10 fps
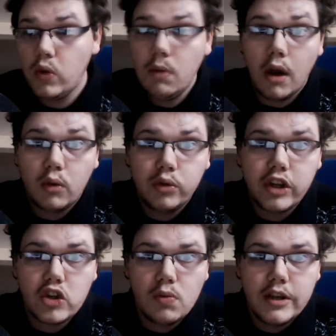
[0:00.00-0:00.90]
Oui, bah
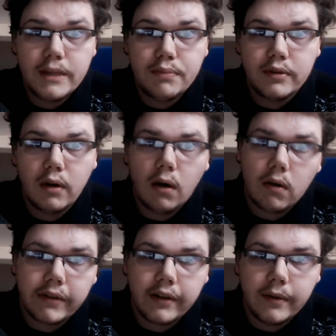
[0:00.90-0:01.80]
écoutez, j'ai oublié depuis le temps,
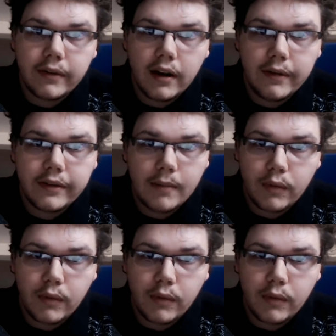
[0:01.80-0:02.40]
c'est ma